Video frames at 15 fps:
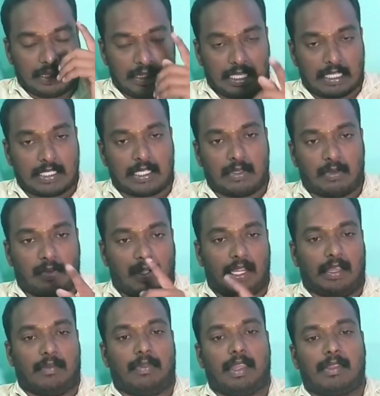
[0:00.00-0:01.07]
தஞ்சாவூரில்
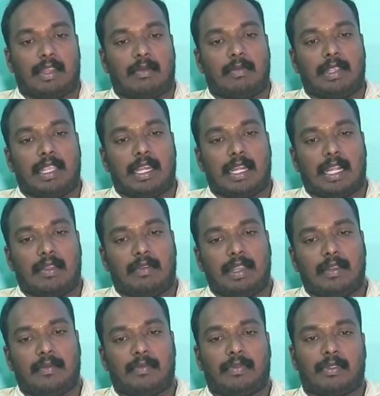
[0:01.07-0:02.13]
அதை நம்ம ஏற்கனவே
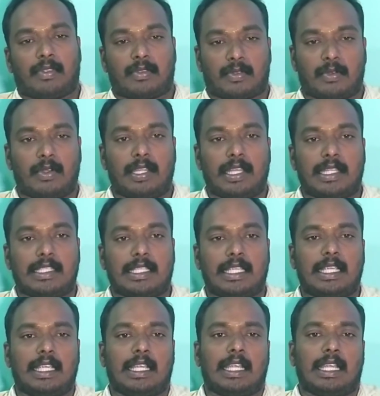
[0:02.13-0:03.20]
சொல்லியாச்சு
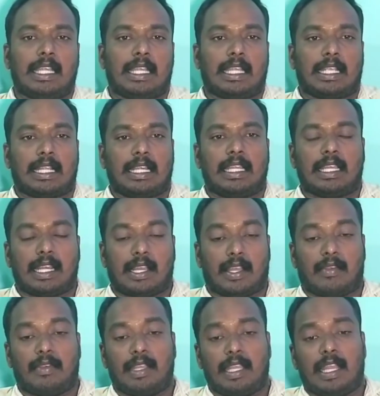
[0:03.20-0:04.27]

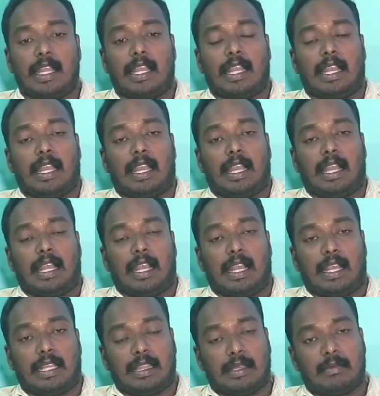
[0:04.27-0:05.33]
கிளியராகவே
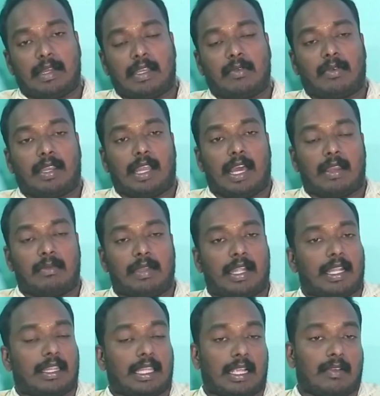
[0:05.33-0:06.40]
இந்த மாதிரி ஒரு
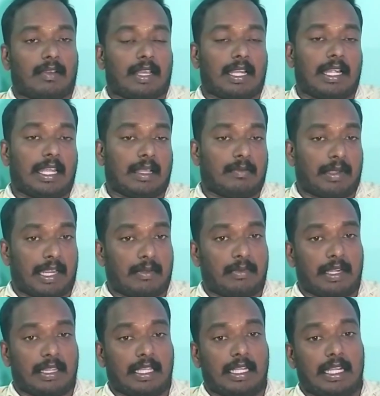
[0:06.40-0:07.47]
அருமையான தகவல்களை நீங்கள்
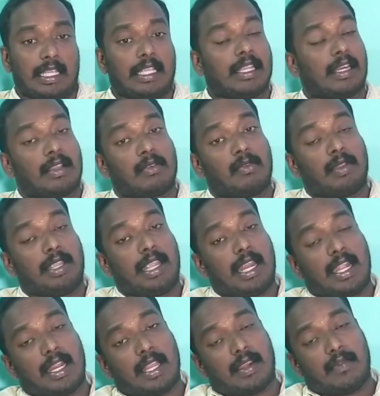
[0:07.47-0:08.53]
பயன்படுத்திக்கிட்டு இங்கே இருக்கக்கூடிய
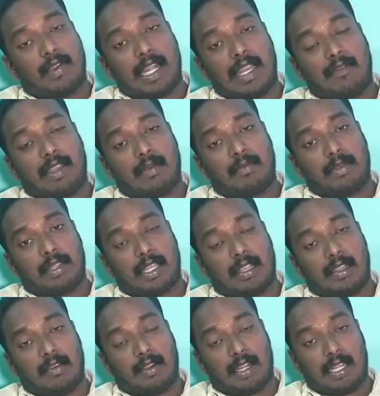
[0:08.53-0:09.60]
ஏழாயிரம் வேலைவாய்ப்பு
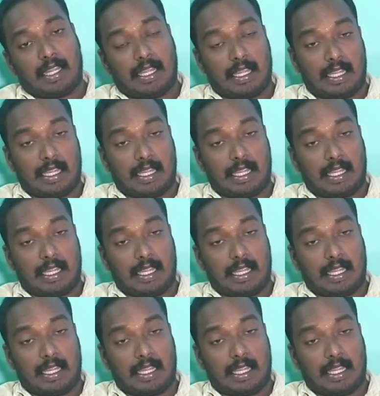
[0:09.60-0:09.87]
தகவல்களை